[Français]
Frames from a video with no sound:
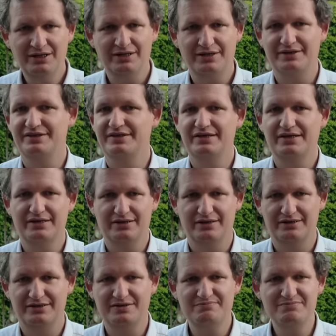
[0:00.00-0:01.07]

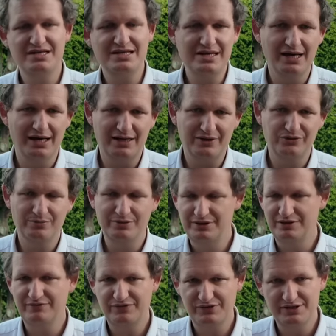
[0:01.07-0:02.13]
des, des milliards de
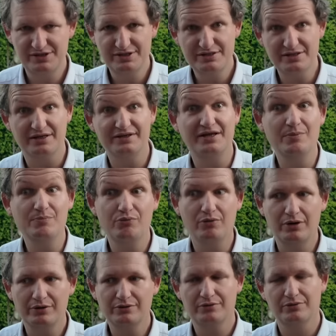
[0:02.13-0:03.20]
bénéfices, à tel
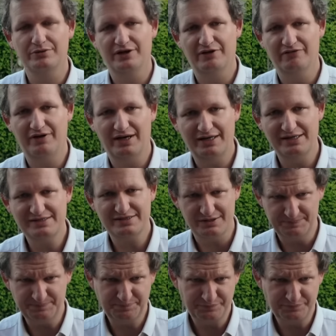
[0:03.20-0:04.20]
point que Tavares